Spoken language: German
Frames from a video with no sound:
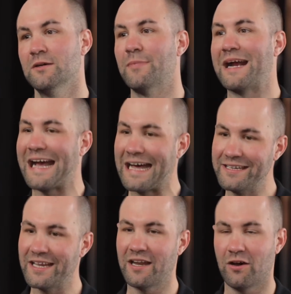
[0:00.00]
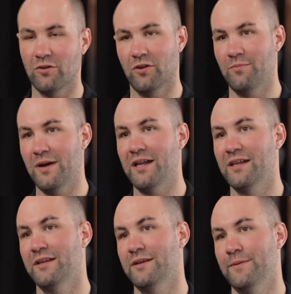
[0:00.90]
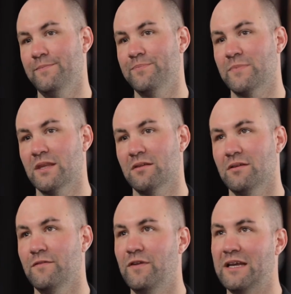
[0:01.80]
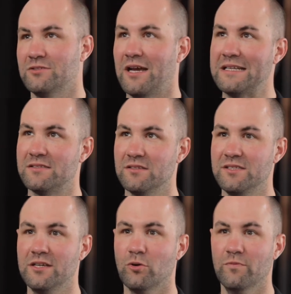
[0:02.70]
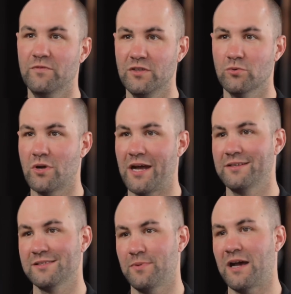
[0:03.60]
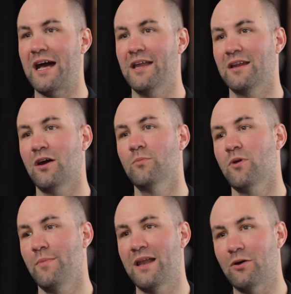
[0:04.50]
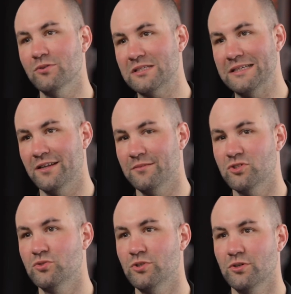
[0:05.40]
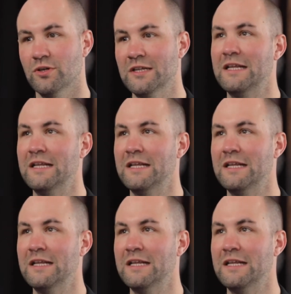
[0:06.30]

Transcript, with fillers: Man kann dann auch nochmal ähm, vielleicht so einzelne Zielgruppen wie Yoga einen separaten Raum nochmal ausgliedern im Studio,